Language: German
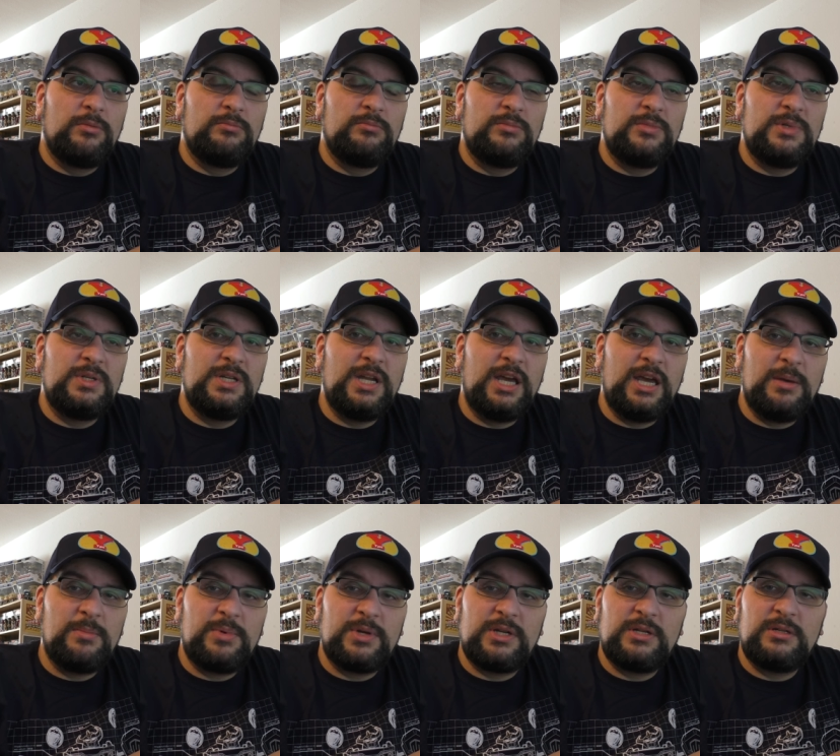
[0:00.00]

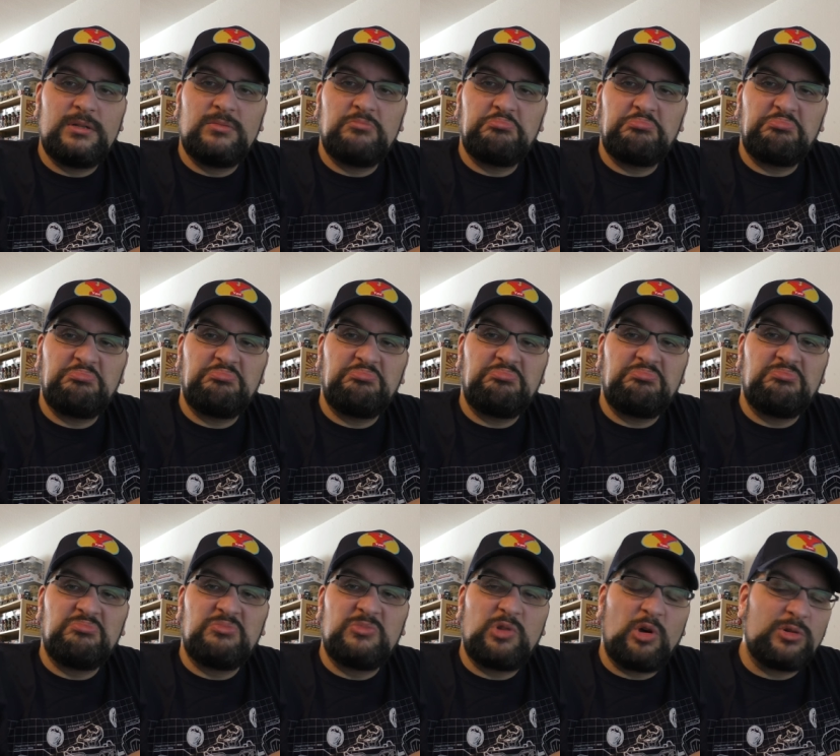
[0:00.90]
neben
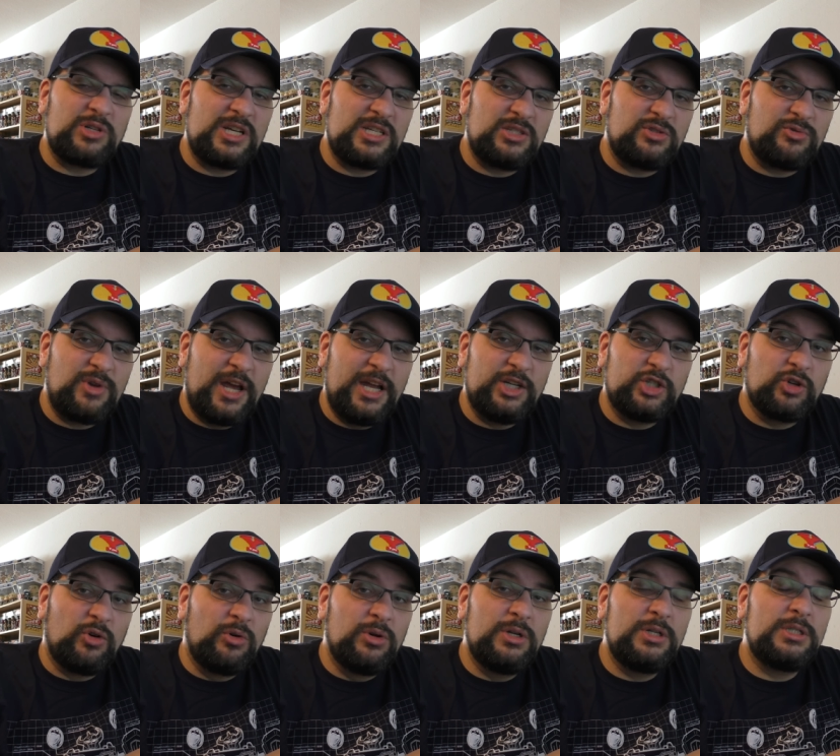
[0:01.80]
Doctor Strange
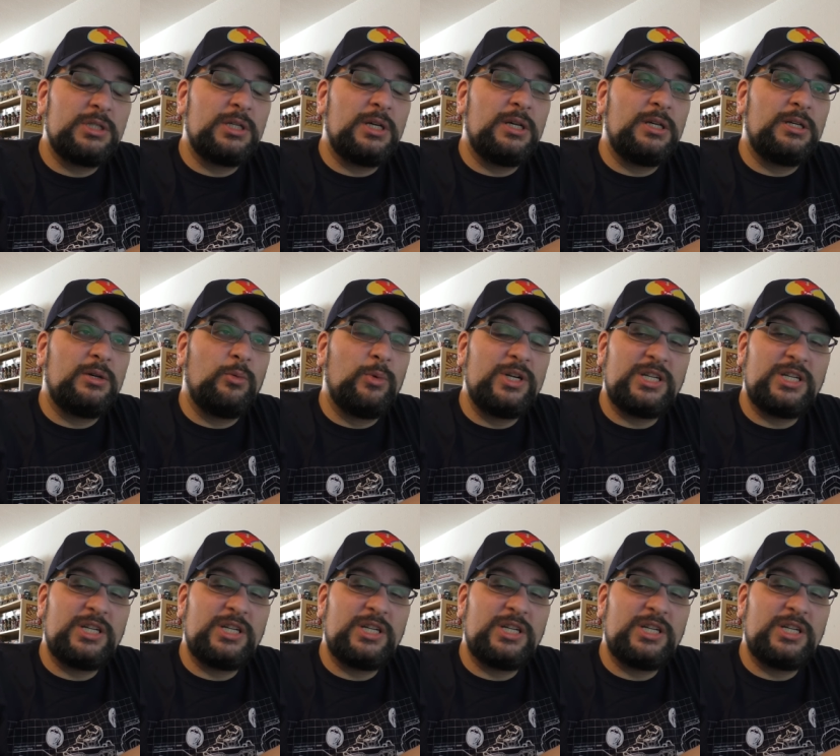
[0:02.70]
und äh,